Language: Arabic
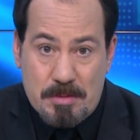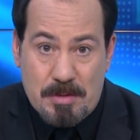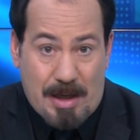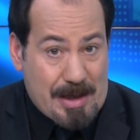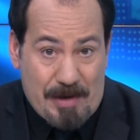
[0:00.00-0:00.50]

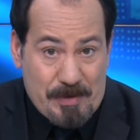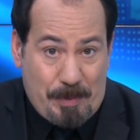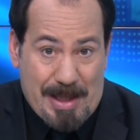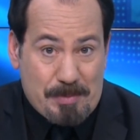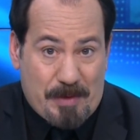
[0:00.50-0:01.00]
هاي خاف
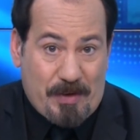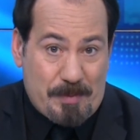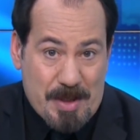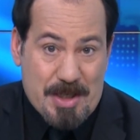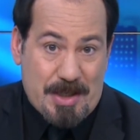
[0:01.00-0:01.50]
البعض ما
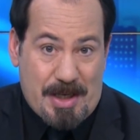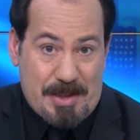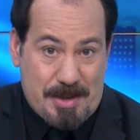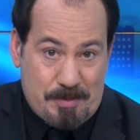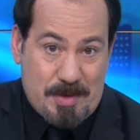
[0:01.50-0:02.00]
فاهمه
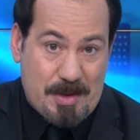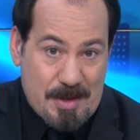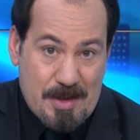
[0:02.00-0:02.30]
يعني